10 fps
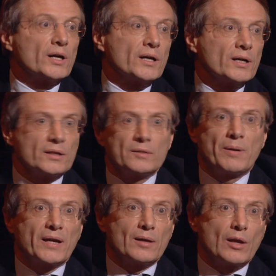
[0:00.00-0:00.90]
eh,
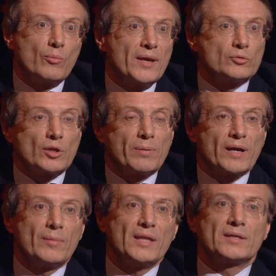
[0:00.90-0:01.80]
pag- l'aumento dei
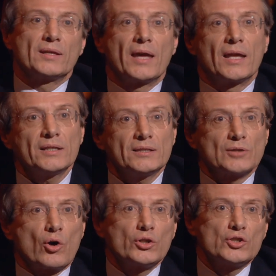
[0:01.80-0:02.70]
pagamenti
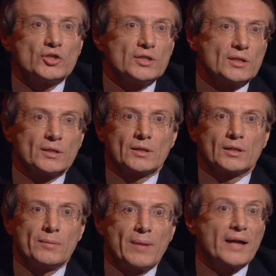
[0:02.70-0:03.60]
elettronici eh,
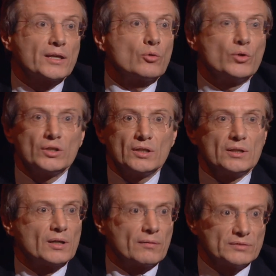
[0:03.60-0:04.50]
le banche
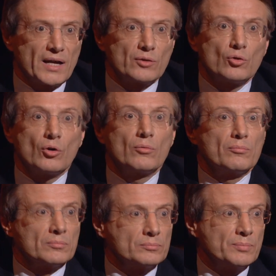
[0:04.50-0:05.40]
quindi avranno
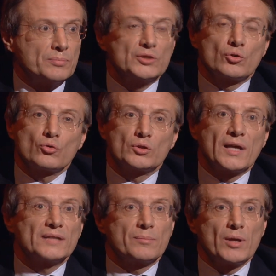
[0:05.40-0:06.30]
bisogno di
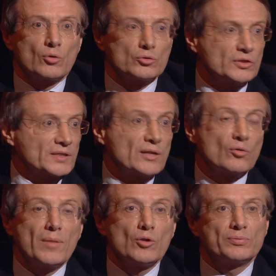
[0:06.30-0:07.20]
dare meno, ci saranno
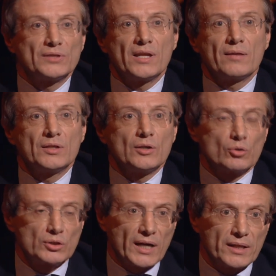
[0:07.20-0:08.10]
meno prelievi di
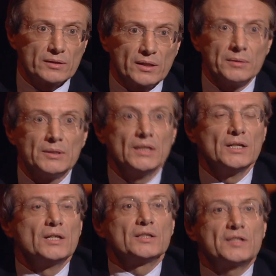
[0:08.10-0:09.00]
contante.
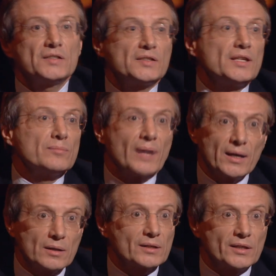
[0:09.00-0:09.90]
Si
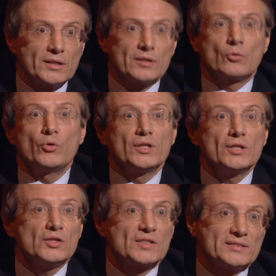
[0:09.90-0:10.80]
stima che
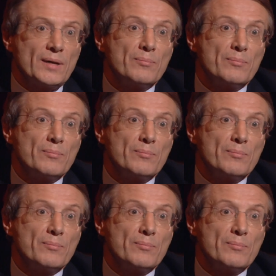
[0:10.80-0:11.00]
quindi ci sarà